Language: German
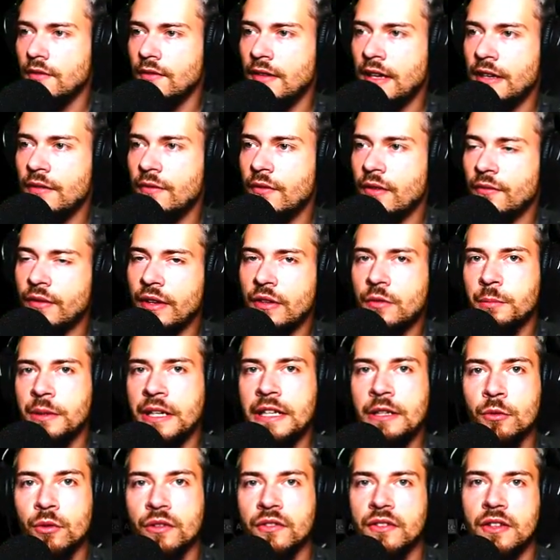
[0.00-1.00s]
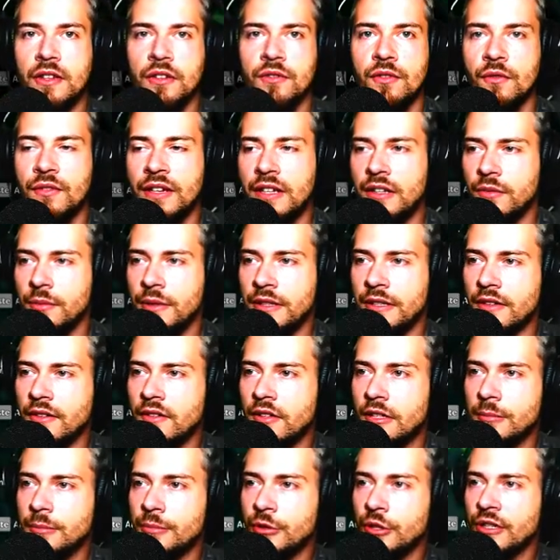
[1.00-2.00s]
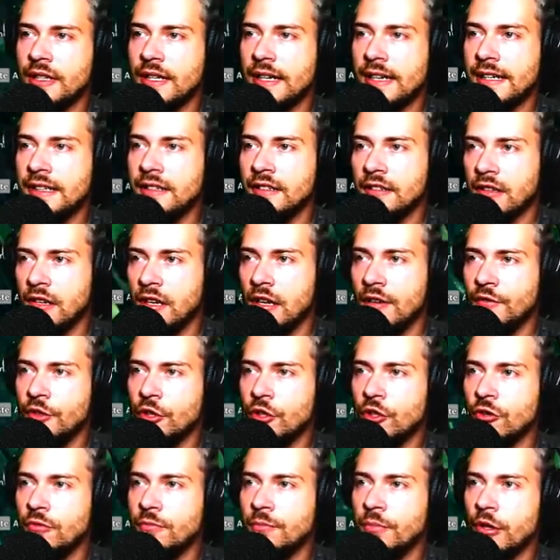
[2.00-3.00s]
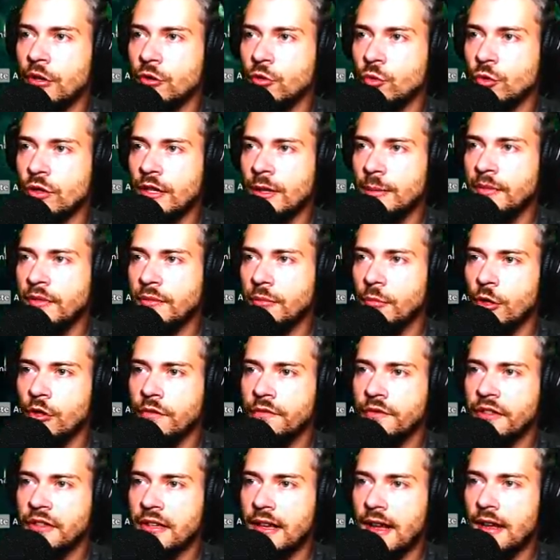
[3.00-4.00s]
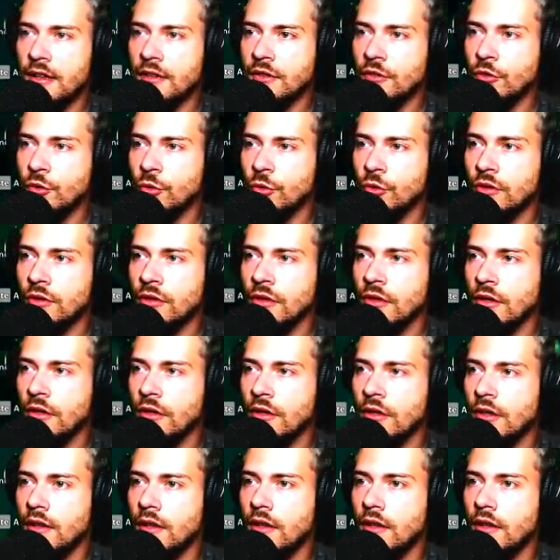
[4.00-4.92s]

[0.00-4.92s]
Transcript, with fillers: Weil was bringt uns das, wenn wir jetzt wieder ins Gebirge rennen? Klar, wir können ein paar Golems, Wölfe, Drachen töten.